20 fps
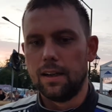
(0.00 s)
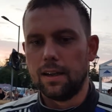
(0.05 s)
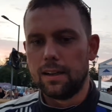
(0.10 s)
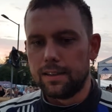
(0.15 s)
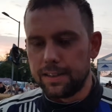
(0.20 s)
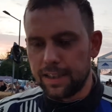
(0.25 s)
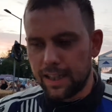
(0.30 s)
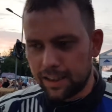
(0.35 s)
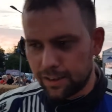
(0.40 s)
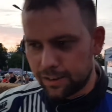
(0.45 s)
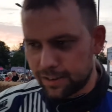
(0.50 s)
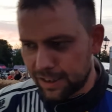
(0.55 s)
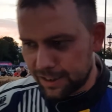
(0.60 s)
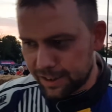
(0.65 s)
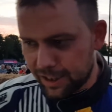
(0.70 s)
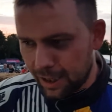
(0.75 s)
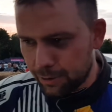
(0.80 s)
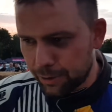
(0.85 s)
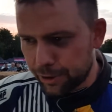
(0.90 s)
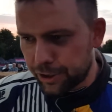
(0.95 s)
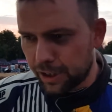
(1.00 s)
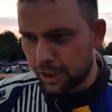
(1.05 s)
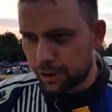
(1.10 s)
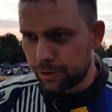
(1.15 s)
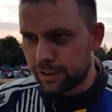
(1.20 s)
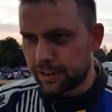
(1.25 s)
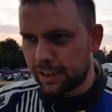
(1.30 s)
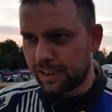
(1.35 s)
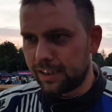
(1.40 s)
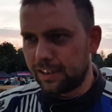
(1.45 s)
Nie, no zdarzały się
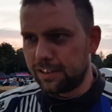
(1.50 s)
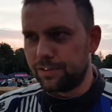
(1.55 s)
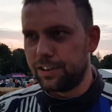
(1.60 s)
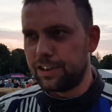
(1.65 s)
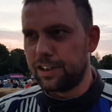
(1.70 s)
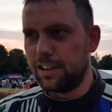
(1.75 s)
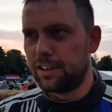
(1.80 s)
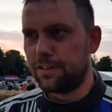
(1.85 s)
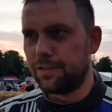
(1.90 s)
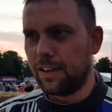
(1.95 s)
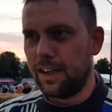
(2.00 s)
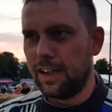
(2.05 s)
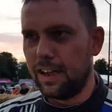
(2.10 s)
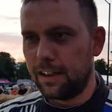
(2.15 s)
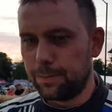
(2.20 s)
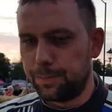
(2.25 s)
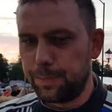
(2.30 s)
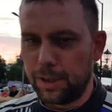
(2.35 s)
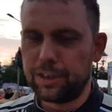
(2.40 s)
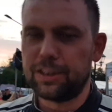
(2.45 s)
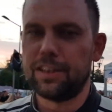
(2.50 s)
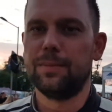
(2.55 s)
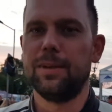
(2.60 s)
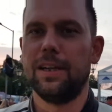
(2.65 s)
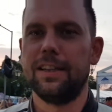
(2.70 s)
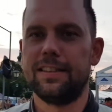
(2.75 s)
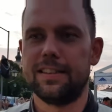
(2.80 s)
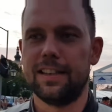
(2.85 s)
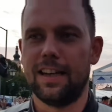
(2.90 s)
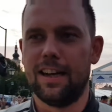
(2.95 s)
już takie zwycięstwa jak pierwsze
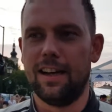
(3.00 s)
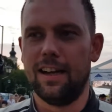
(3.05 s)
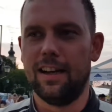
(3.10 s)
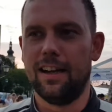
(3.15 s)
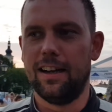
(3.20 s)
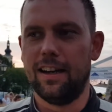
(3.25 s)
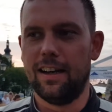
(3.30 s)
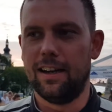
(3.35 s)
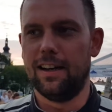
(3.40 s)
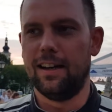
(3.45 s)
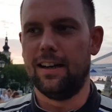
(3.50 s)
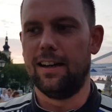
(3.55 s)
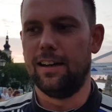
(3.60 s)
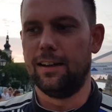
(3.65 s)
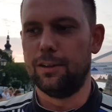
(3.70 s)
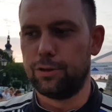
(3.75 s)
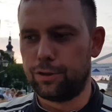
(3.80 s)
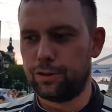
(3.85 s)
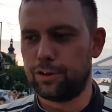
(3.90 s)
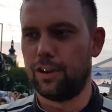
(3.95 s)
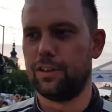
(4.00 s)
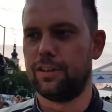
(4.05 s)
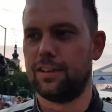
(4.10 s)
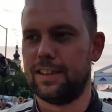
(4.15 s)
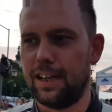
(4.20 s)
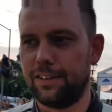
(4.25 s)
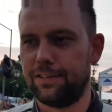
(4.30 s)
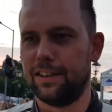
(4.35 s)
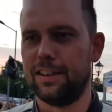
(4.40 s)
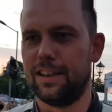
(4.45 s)
miejsca, ale już od
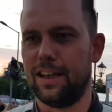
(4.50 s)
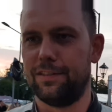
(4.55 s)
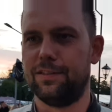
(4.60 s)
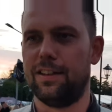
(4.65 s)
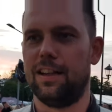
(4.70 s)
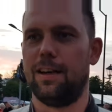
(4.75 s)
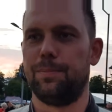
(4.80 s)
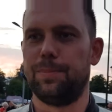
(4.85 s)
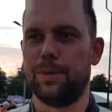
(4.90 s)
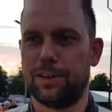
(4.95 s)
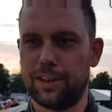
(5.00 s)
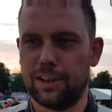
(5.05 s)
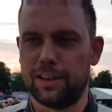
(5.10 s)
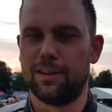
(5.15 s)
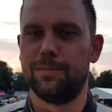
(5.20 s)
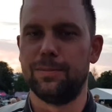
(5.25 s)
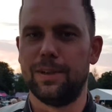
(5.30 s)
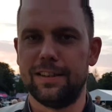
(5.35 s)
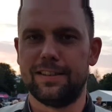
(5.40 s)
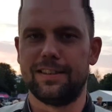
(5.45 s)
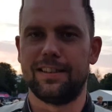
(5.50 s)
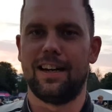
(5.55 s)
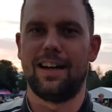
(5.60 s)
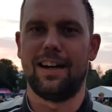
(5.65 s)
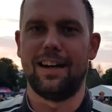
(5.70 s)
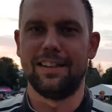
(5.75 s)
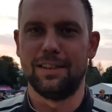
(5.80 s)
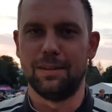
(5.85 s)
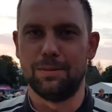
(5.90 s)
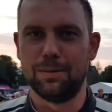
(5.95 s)
dawien dawna pierwszego
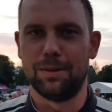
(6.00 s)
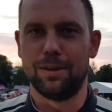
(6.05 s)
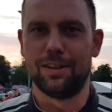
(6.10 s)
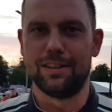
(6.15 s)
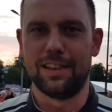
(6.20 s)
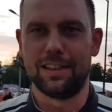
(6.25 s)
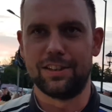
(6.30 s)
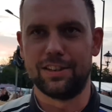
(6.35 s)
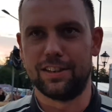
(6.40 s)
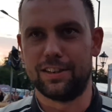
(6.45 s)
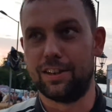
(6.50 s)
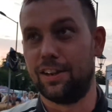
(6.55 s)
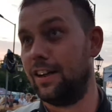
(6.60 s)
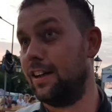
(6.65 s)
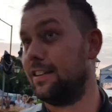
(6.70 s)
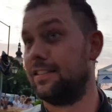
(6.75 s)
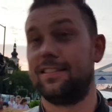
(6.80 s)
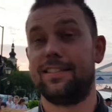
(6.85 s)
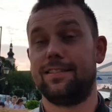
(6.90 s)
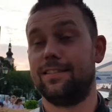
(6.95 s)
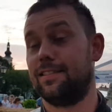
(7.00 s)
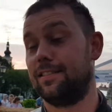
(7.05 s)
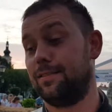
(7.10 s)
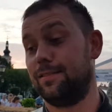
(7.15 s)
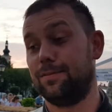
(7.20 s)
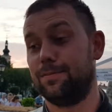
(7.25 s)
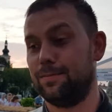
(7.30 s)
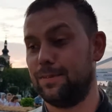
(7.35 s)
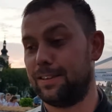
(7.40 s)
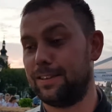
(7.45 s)
miejsca nie było, także to jest
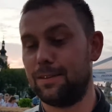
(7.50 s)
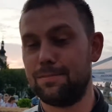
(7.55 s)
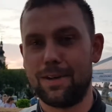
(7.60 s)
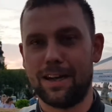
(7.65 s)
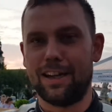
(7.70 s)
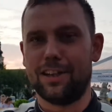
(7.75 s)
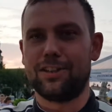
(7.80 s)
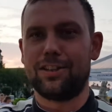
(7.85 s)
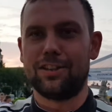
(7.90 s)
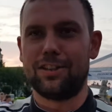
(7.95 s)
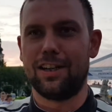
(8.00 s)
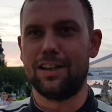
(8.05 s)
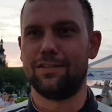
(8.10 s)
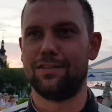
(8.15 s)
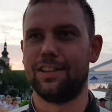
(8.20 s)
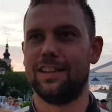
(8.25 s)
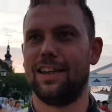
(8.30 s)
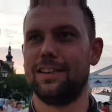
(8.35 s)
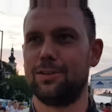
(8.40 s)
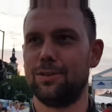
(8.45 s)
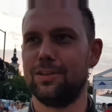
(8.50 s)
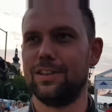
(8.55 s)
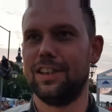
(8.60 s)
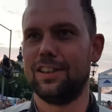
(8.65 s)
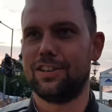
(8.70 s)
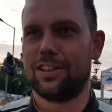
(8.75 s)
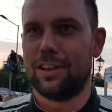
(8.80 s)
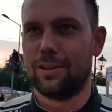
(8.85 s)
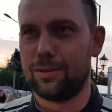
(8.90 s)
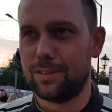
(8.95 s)
jestem mega szczęśliwy.
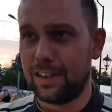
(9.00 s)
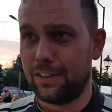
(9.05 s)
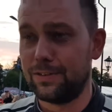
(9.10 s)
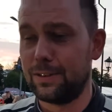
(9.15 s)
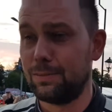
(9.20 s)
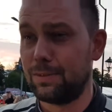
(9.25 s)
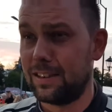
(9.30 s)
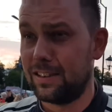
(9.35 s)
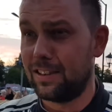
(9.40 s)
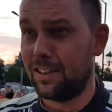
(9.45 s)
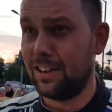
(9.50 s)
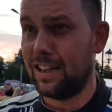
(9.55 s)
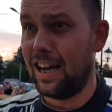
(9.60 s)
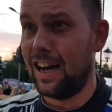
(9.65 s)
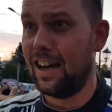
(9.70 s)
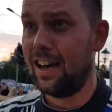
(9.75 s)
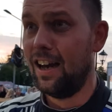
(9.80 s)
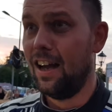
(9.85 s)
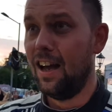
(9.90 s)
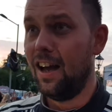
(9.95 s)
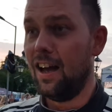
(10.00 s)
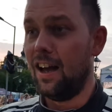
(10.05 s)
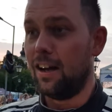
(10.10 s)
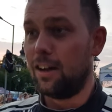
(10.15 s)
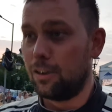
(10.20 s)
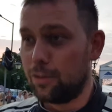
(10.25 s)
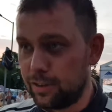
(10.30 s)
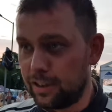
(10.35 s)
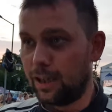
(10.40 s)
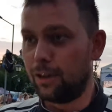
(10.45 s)
Najtrudniejsza runda w tym sezonie.
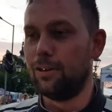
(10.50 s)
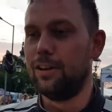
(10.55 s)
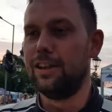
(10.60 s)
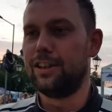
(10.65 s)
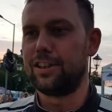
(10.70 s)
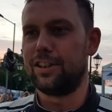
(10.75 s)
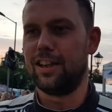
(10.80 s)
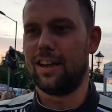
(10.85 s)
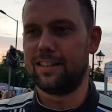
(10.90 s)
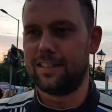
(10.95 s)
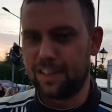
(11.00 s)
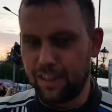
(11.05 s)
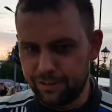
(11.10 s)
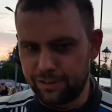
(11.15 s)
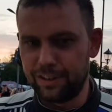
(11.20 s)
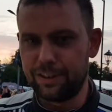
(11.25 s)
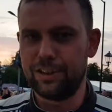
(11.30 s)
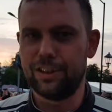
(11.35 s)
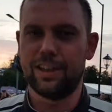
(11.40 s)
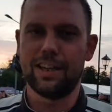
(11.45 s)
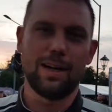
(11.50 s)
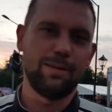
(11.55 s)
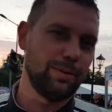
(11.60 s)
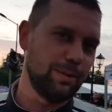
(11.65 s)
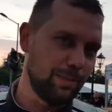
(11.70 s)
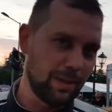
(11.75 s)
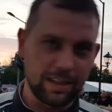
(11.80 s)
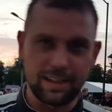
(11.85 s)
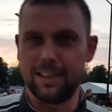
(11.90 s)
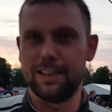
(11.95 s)
Runda uliczna z krawężnikami,
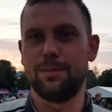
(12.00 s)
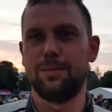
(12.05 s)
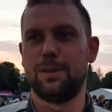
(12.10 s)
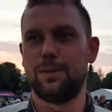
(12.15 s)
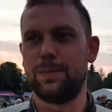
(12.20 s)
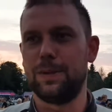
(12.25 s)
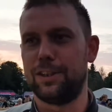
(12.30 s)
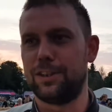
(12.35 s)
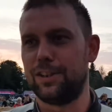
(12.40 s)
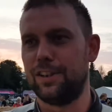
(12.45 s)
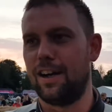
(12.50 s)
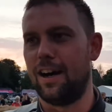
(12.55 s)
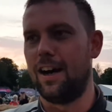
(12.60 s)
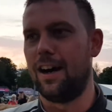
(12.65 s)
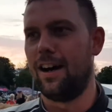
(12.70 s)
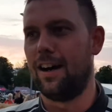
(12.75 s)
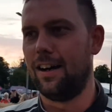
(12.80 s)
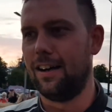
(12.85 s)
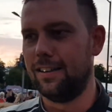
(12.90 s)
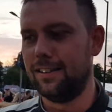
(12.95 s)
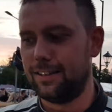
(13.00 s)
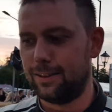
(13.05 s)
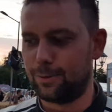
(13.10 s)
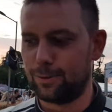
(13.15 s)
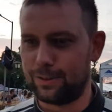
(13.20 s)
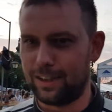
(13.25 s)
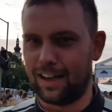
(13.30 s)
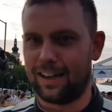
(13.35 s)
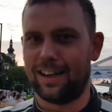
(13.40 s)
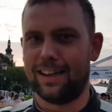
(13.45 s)
mega niebezpieczna i tu
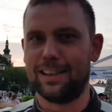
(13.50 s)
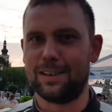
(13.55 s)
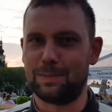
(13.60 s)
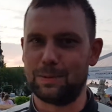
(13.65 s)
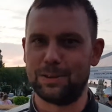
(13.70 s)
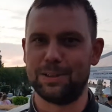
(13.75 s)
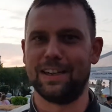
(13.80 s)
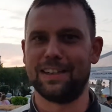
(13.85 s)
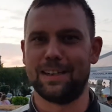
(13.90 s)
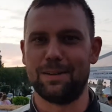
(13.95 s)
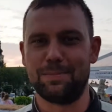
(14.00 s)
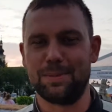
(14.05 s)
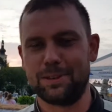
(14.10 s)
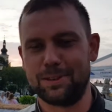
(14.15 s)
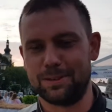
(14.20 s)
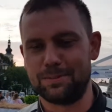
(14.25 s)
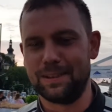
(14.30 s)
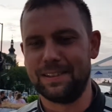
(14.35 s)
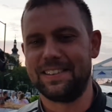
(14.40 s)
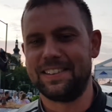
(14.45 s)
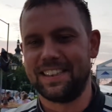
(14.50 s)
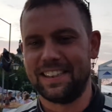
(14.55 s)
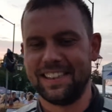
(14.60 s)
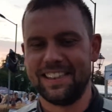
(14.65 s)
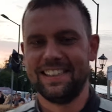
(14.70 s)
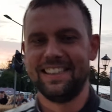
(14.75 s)
taka niespodzianka w pierwsze miejsce.